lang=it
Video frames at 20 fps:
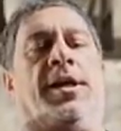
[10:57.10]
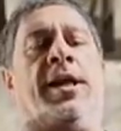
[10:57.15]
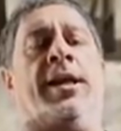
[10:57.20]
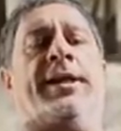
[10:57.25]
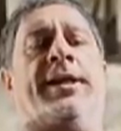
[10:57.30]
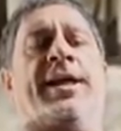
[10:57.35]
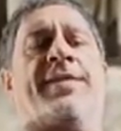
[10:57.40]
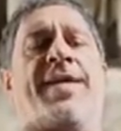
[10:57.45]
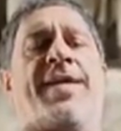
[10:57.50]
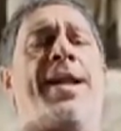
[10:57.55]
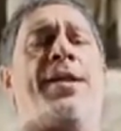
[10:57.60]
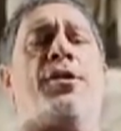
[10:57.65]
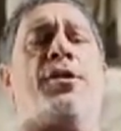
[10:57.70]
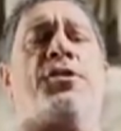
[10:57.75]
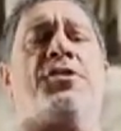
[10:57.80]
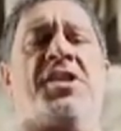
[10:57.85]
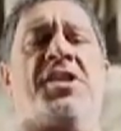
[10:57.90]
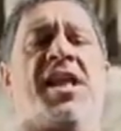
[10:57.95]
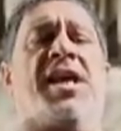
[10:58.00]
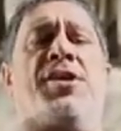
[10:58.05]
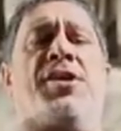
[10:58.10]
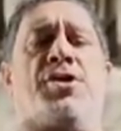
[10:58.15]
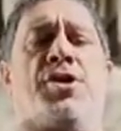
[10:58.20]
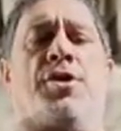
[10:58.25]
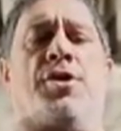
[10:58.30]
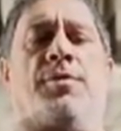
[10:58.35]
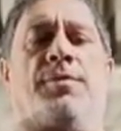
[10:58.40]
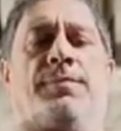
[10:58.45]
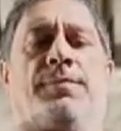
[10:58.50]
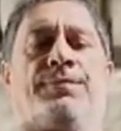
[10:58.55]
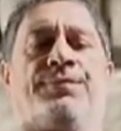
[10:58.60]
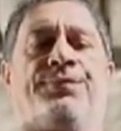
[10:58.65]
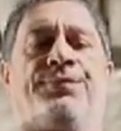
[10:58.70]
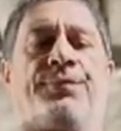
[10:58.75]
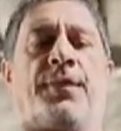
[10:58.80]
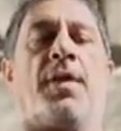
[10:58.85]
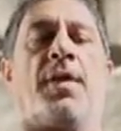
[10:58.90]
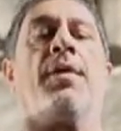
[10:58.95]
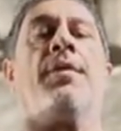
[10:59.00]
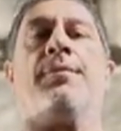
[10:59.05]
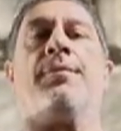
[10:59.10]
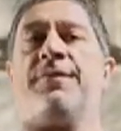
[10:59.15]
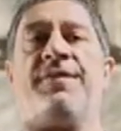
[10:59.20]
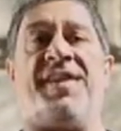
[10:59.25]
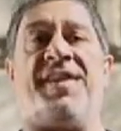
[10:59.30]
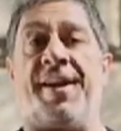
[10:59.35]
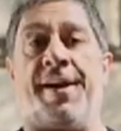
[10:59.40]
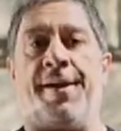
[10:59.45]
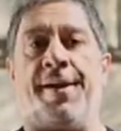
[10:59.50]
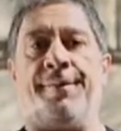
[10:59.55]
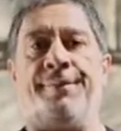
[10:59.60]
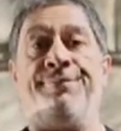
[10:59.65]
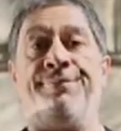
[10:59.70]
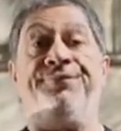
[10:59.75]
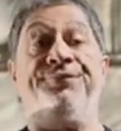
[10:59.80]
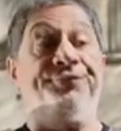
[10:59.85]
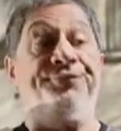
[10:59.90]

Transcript: Il cavallo di legno. Fine.